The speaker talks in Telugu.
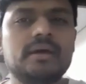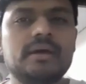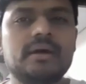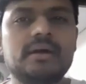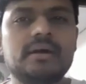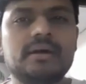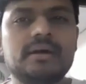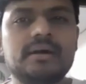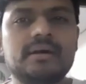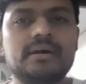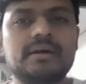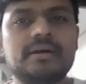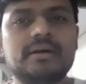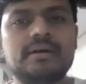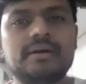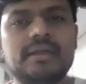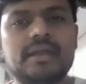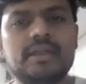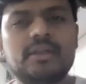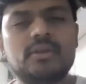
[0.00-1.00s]
uh,
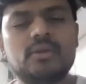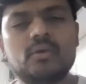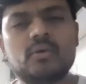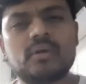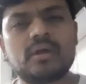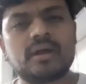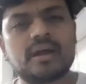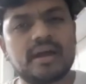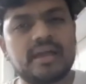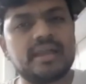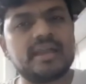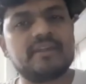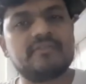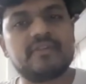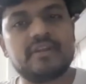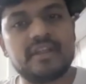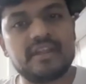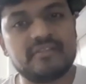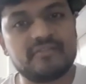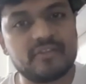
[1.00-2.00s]
uh, ఎన్నో
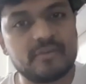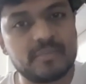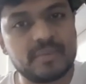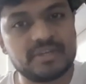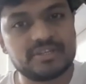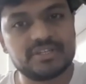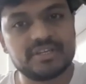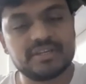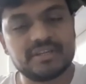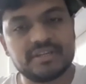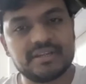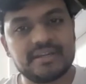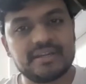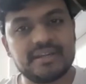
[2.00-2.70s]
రకాలైనటువంటి ఇన్ఫర్మేషన్